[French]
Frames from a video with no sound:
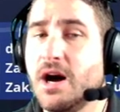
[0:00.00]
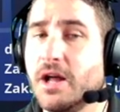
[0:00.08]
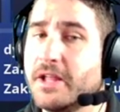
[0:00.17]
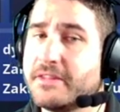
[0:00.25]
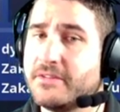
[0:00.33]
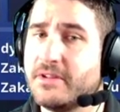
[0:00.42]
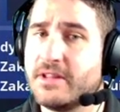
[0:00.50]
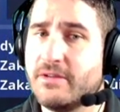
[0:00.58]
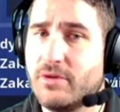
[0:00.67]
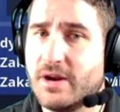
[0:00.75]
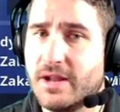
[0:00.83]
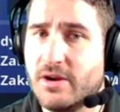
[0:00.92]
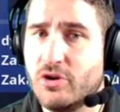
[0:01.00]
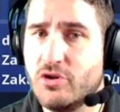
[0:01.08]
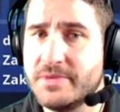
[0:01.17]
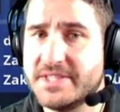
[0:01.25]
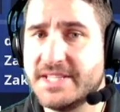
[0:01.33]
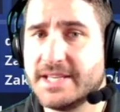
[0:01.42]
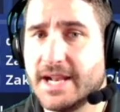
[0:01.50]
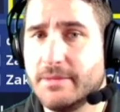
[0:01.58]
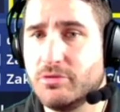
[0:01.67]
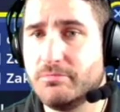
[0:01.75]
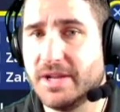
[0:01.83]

en attendant d'avoir le mythique à la bonne